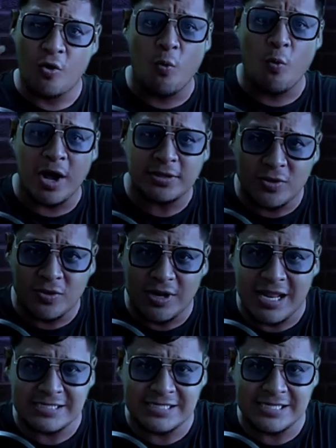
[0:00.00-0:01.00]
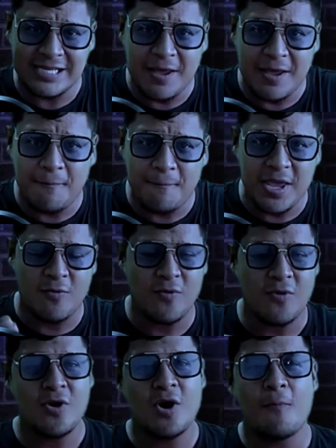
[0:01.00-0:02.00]
Cuatro clases en
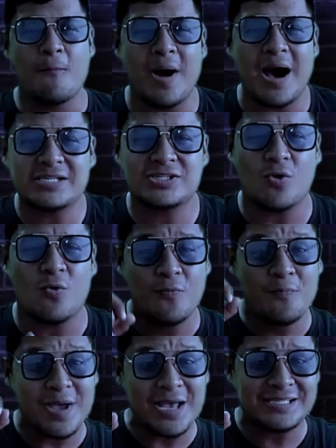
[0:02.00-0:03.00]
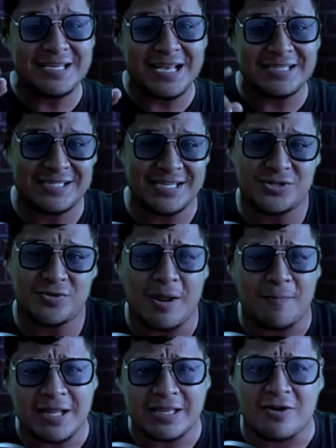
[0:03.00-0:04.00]
vivo, más un mes de acceso a
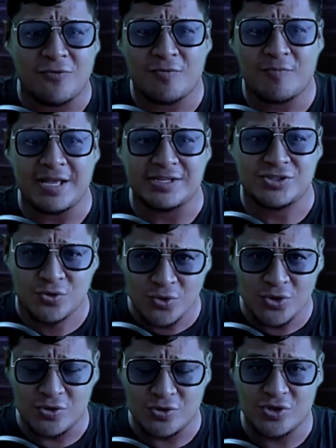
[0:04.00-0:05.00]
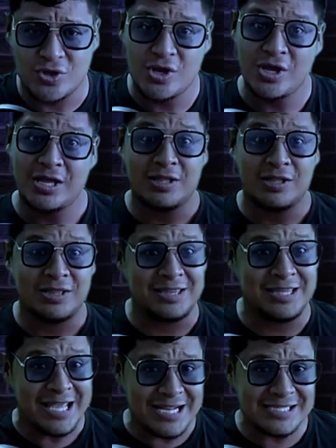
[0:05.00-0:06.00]
la plataforma de estudios.
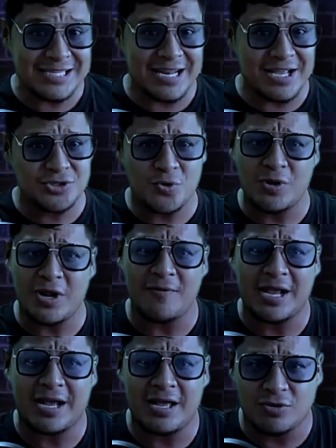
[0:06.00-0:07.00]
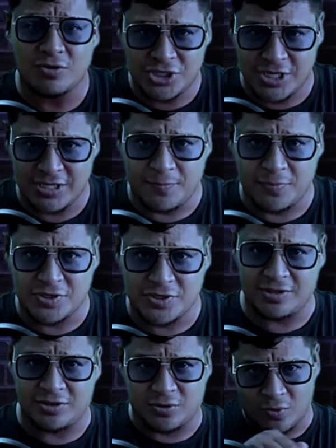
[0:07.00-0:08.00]
Tienes derecho a una beca del
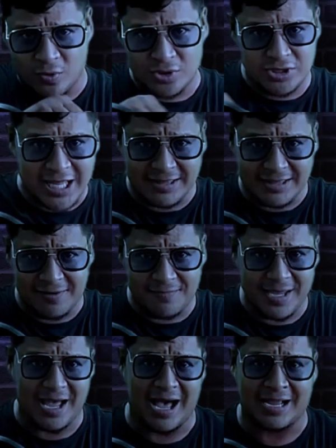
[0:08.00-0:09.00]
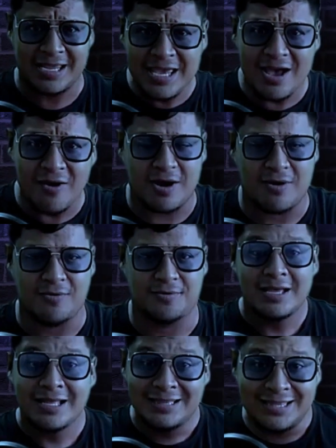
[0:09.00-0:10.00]
80%. Contáctame aquí abajo.
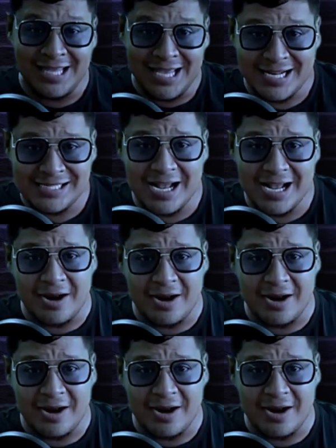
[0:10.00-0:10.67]
Tienes la gran